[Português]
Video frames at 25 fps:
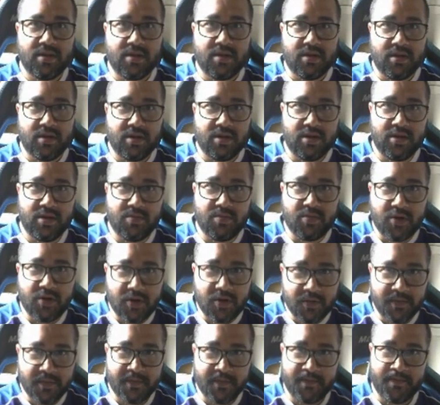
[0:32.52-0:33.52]
E
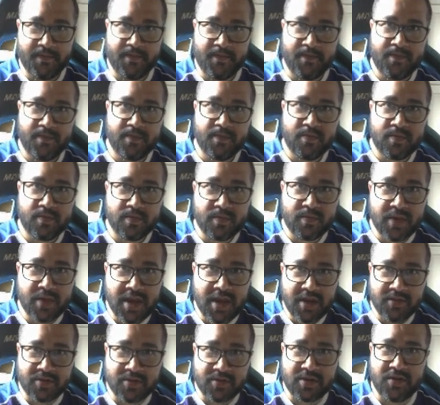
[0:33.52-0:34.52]
bom,
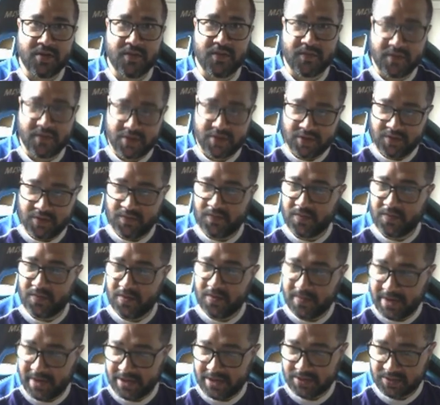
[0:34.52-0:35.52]
pelo que eu vi de
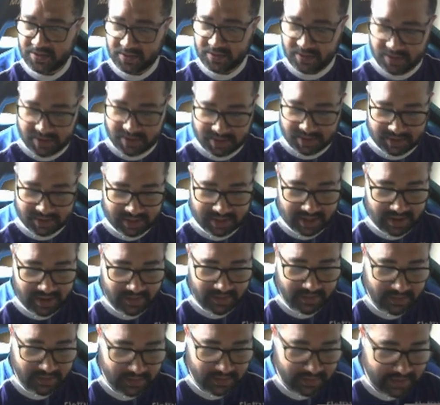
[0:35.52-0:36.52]
informações,
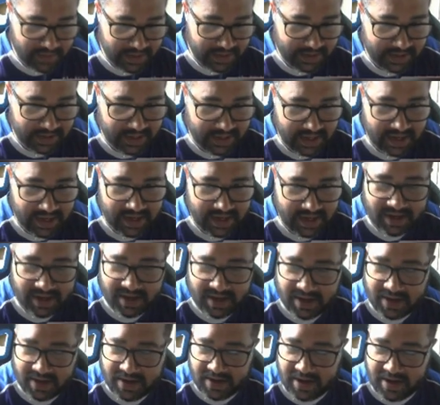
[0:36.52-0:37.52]
tal, vai ser
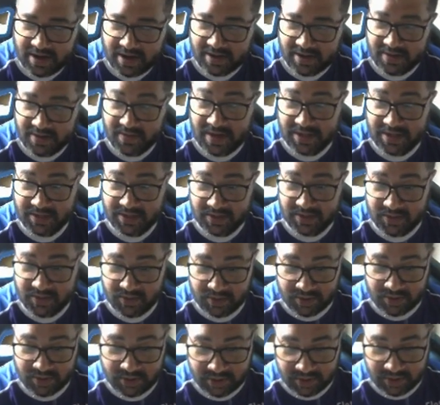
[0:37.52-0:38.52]
a animação
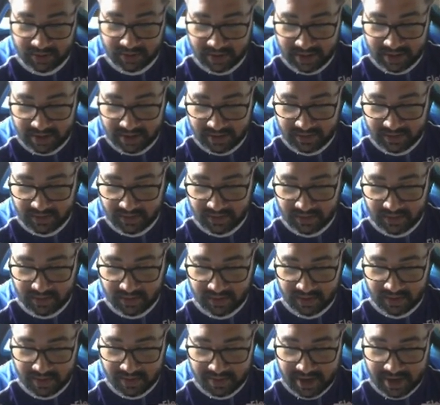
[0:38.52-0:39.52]
no estilo aí do
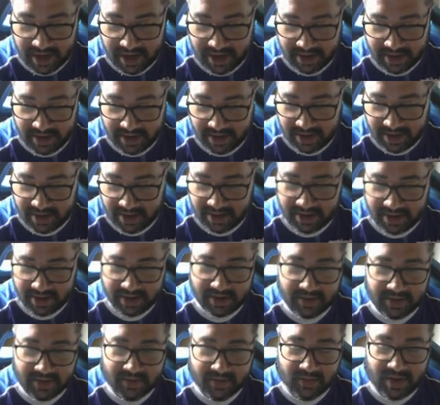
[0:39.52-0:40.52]

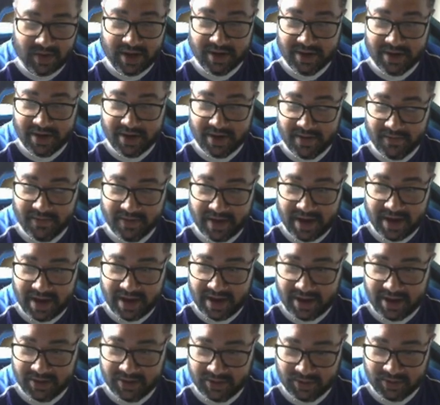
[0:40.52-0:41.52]
Homem-Aranha, do Aranha
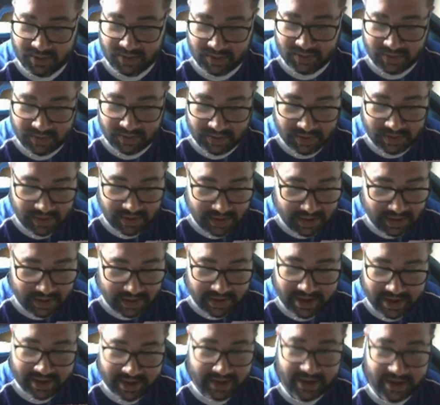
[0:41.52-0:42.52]
Verso,
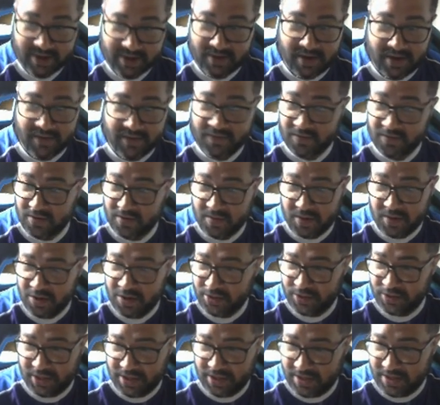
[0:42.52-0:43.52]
né? Que agora virou
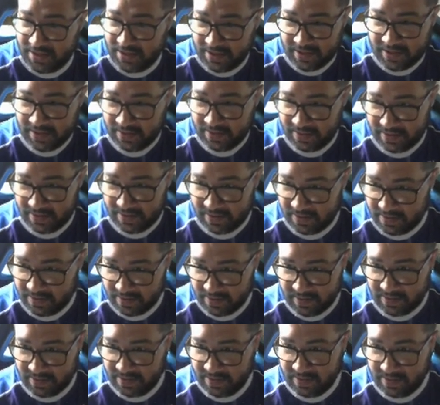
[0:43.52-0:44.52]
modinha, né?
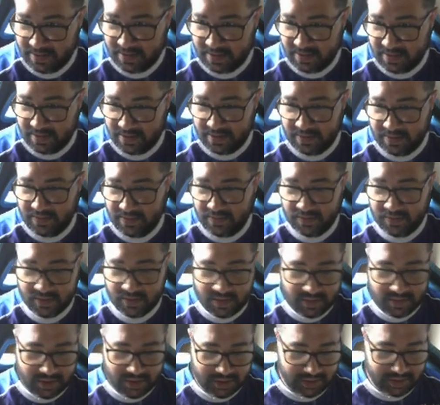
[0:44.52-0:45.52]

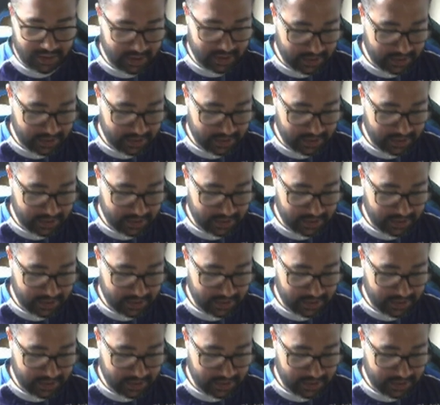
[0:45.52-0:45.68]
Virou modinha,